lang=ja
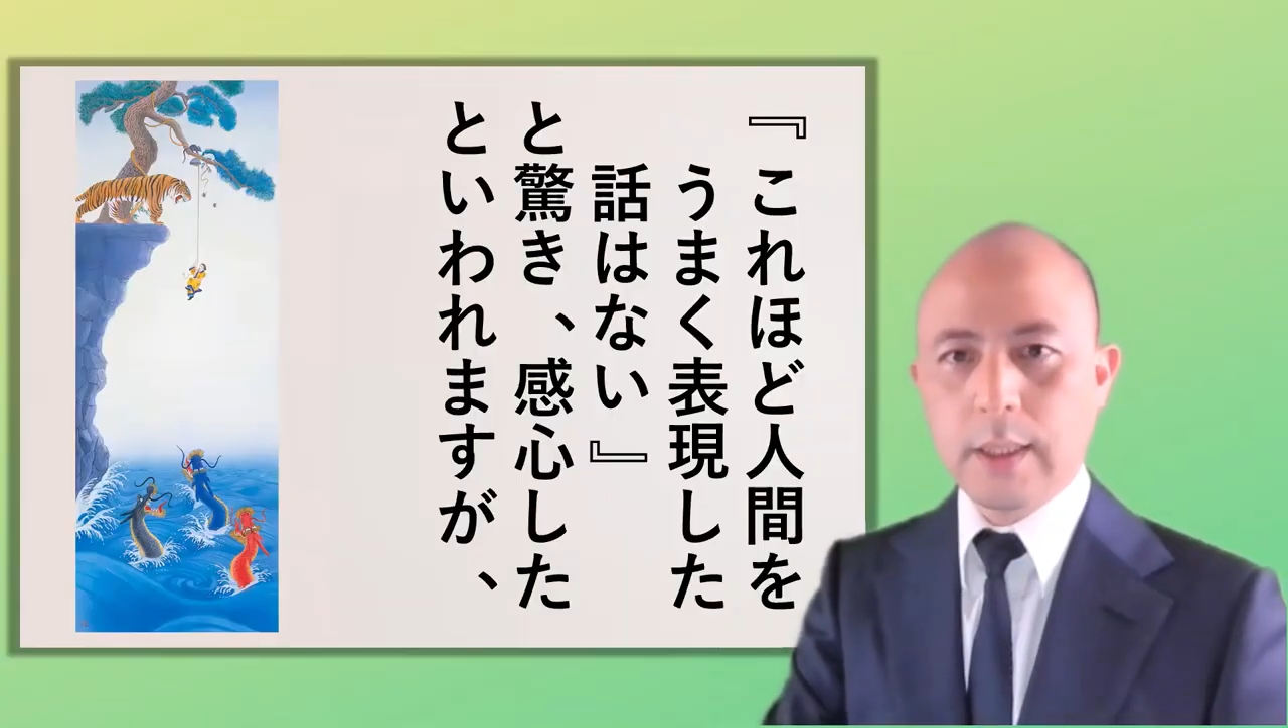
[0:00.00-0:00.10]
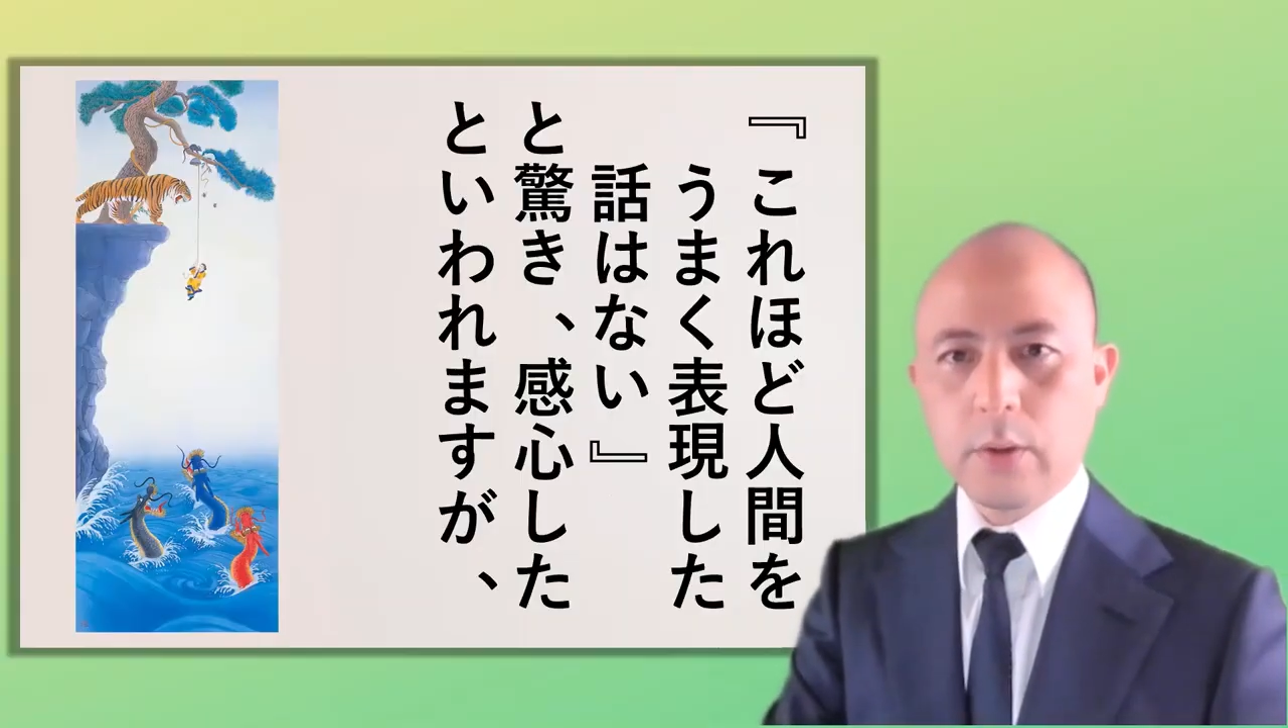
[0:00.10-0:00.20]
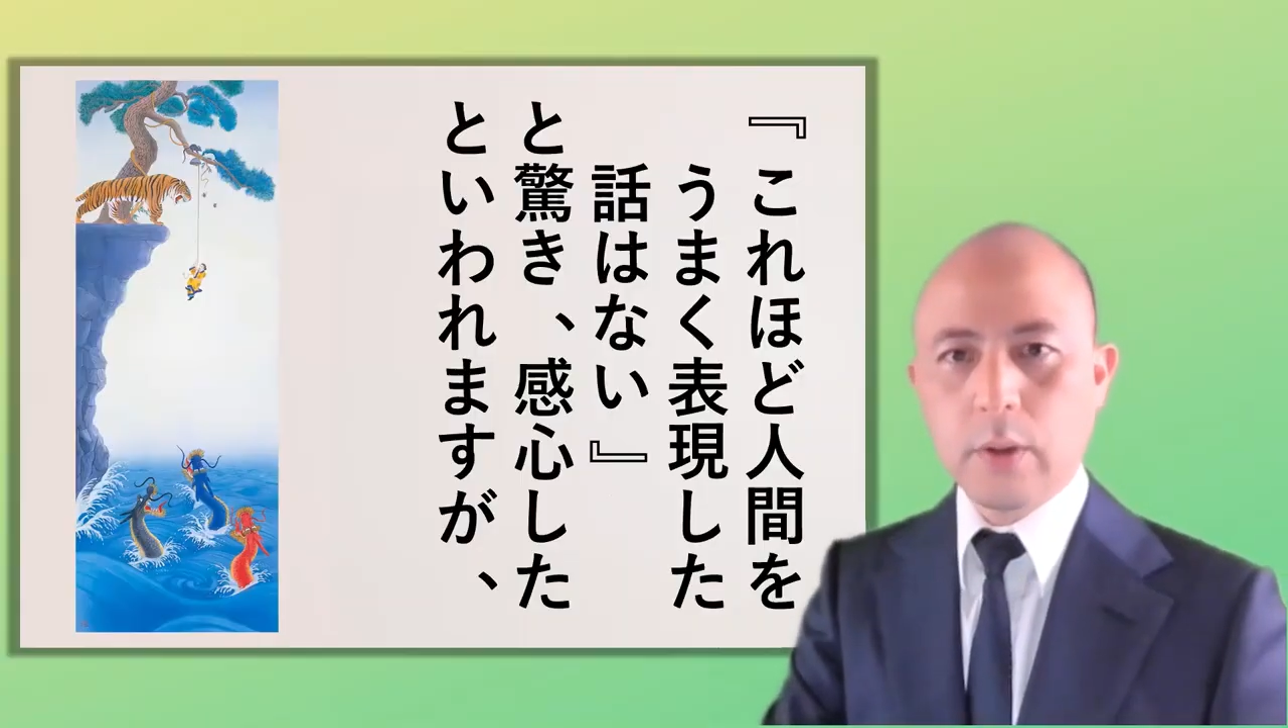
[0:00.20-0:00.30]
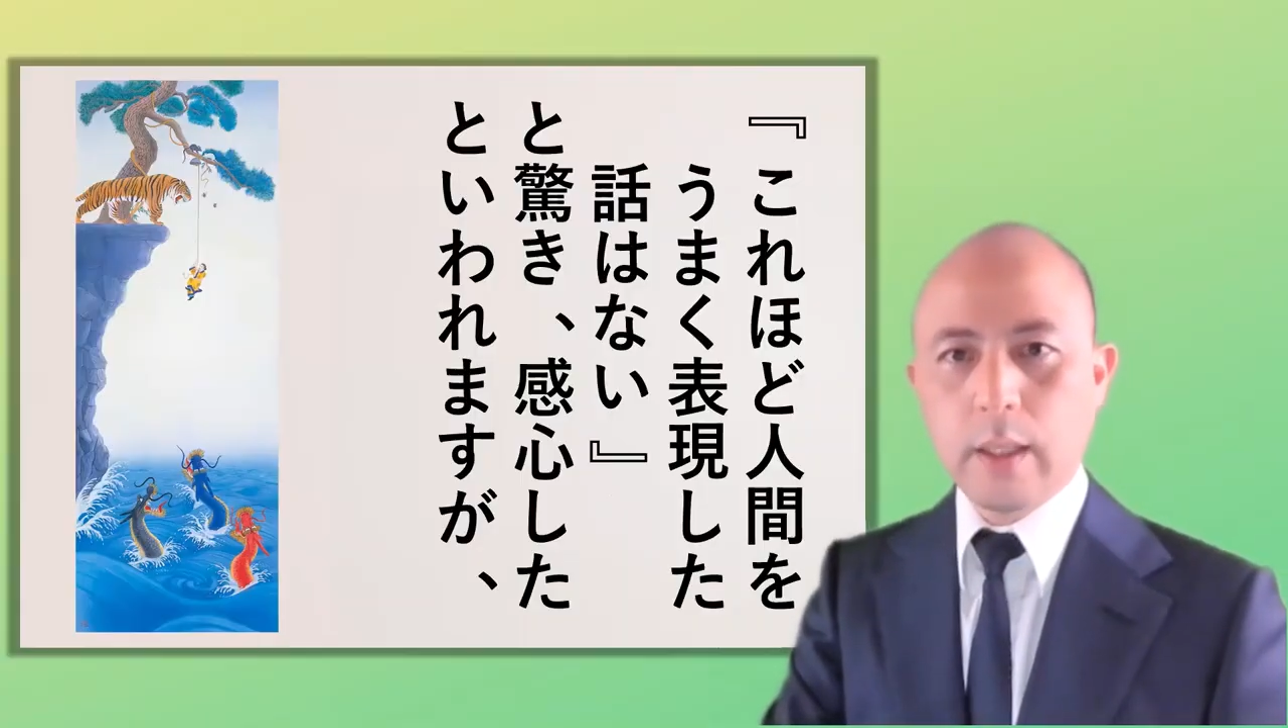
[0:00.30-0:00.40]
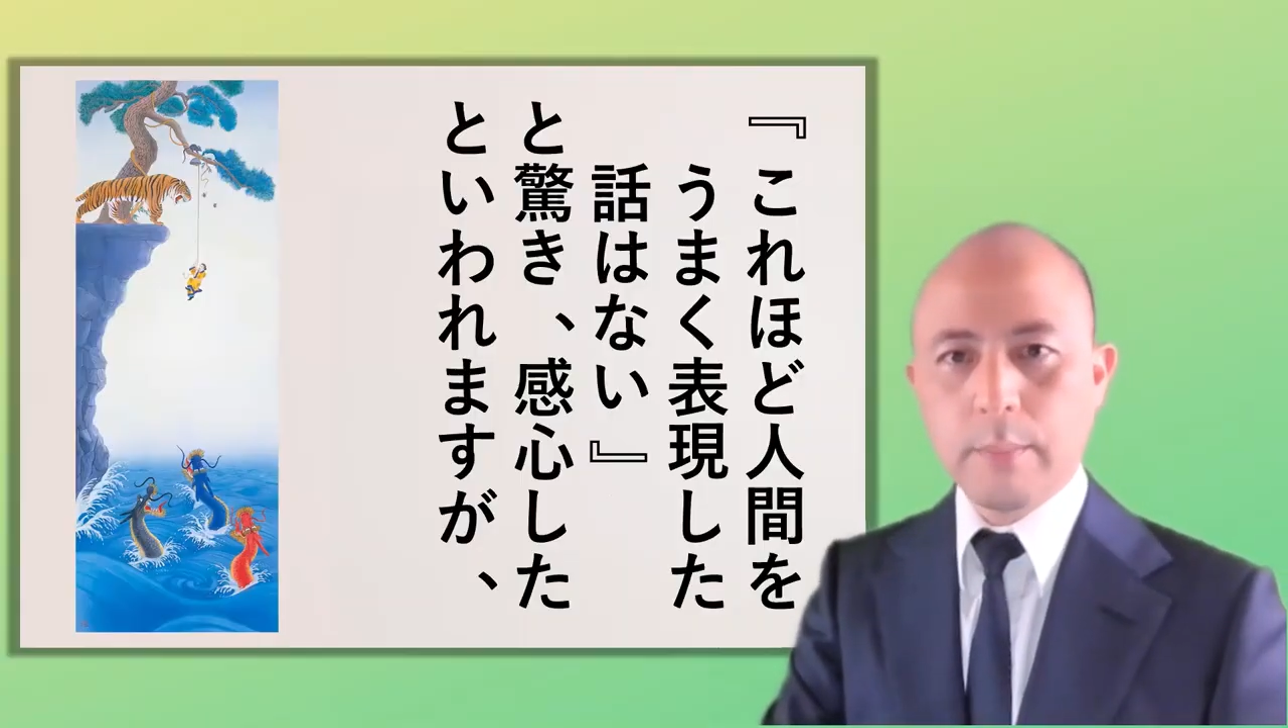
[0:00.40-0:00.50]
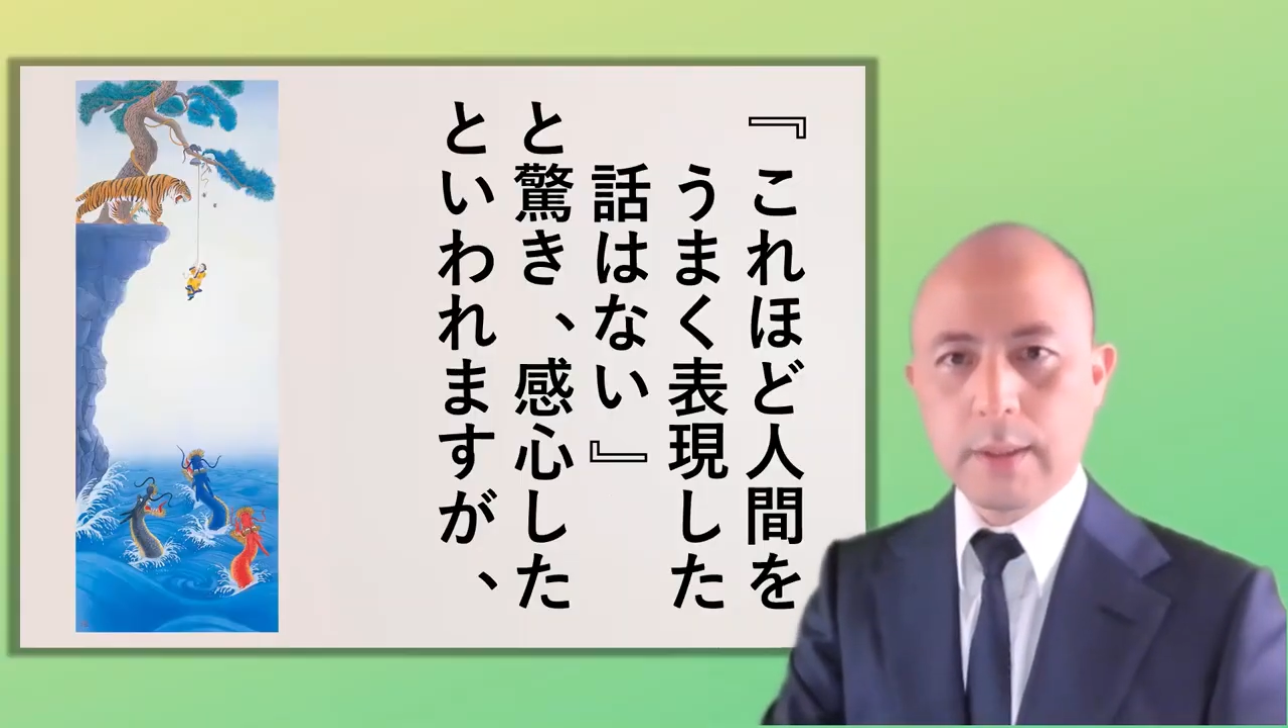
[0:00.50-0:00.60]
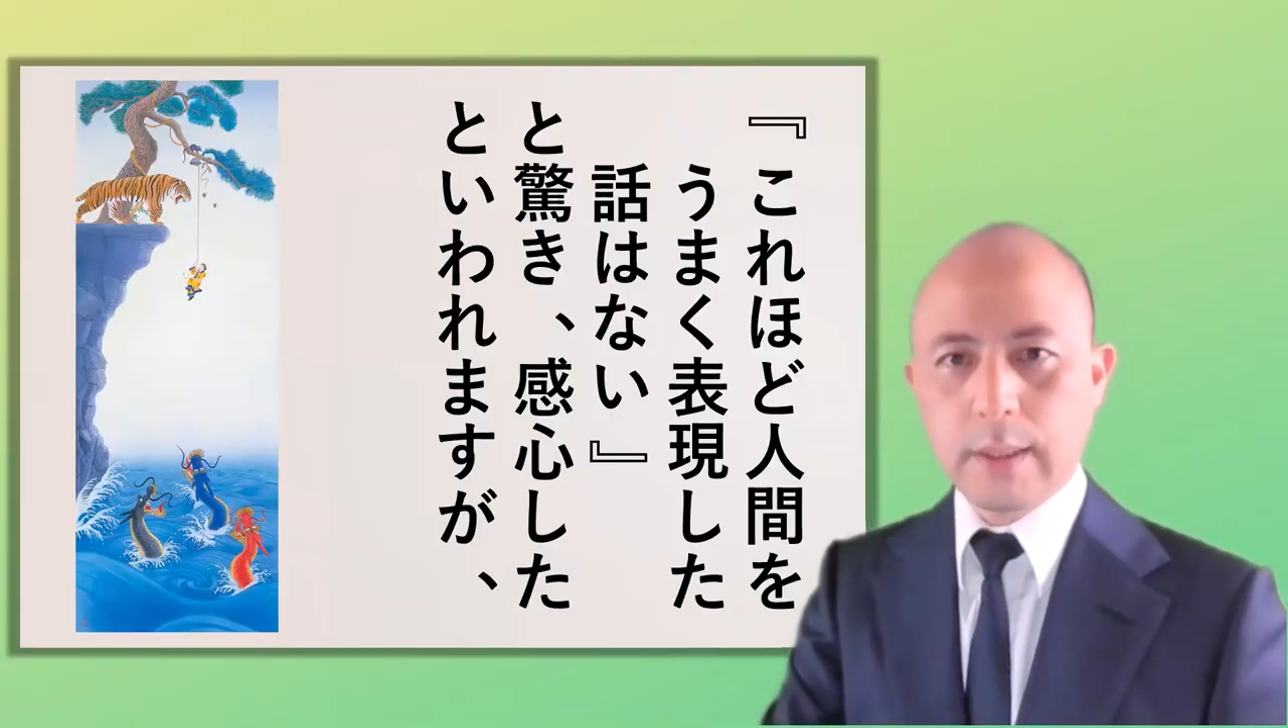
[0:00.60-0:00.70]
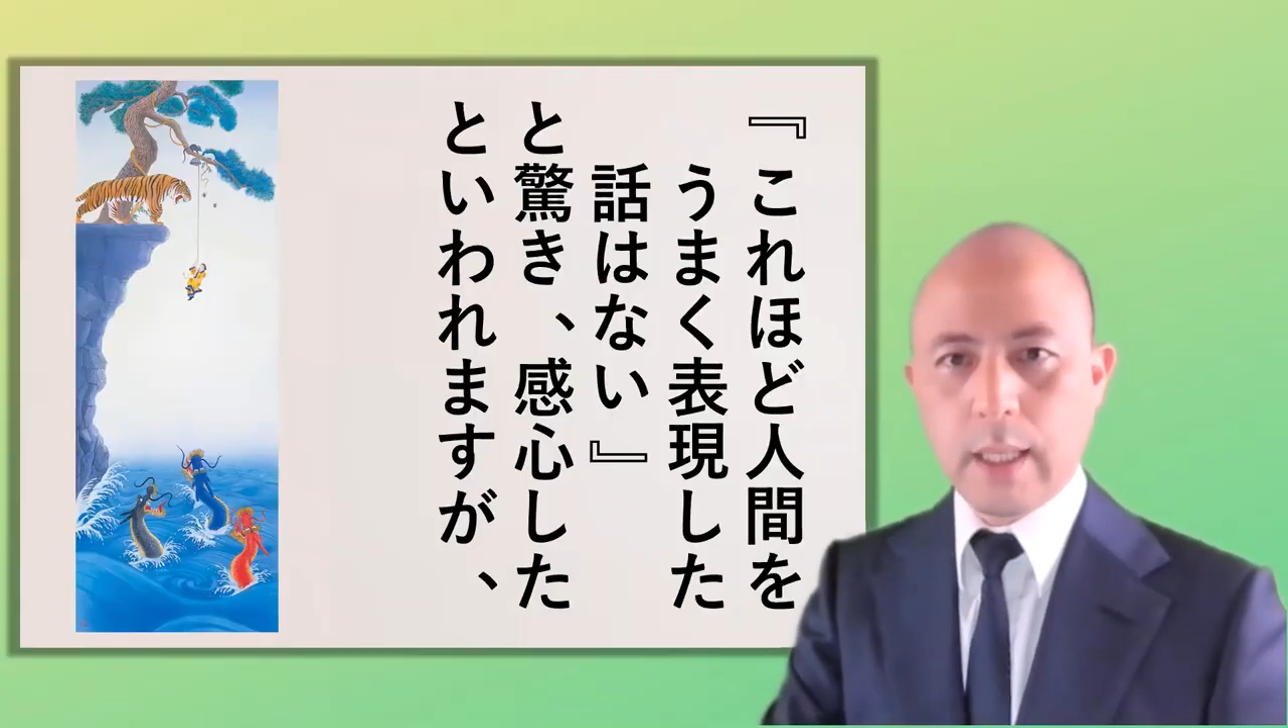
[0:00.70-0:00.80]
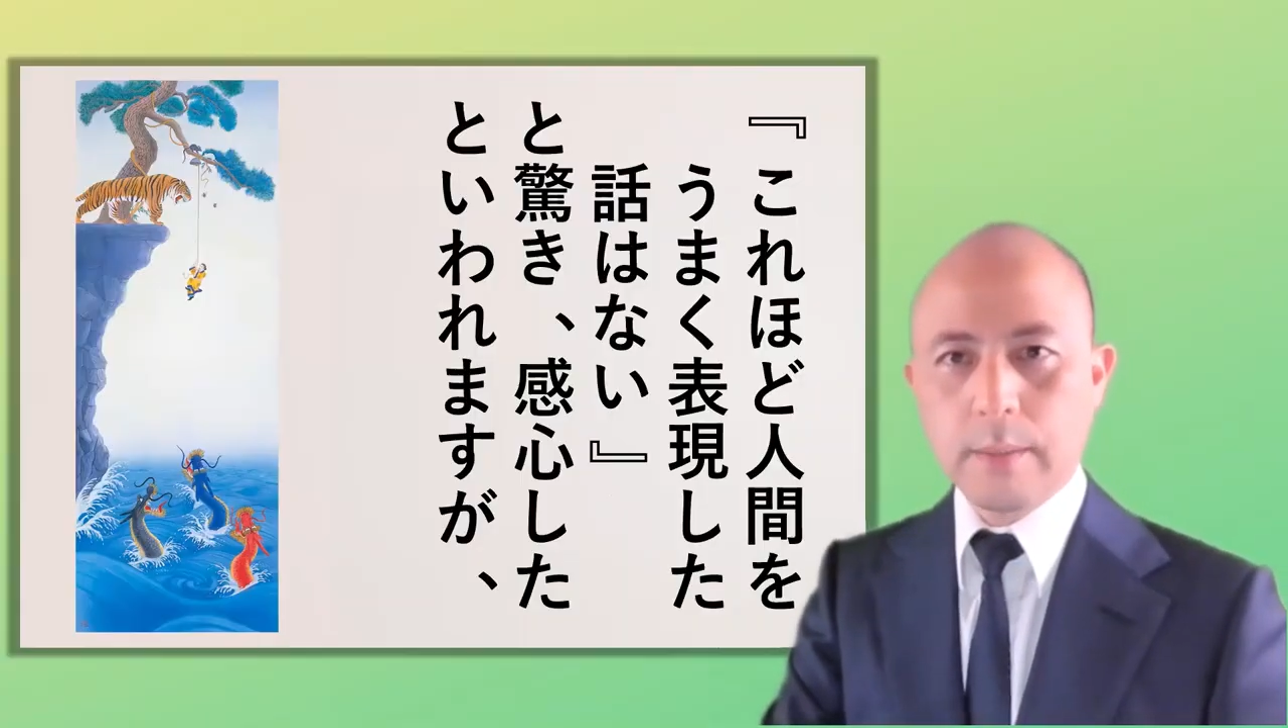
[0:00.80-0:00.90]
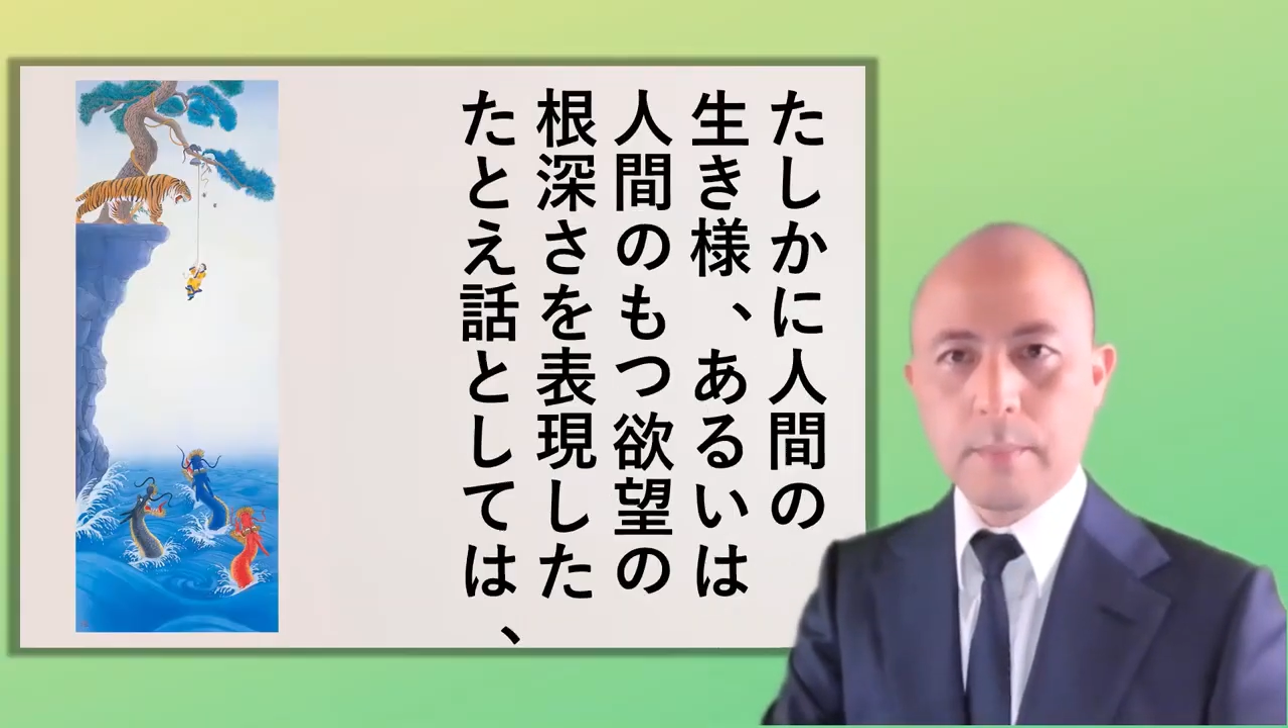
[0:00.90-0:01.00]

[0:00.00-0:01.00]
たと言われますが、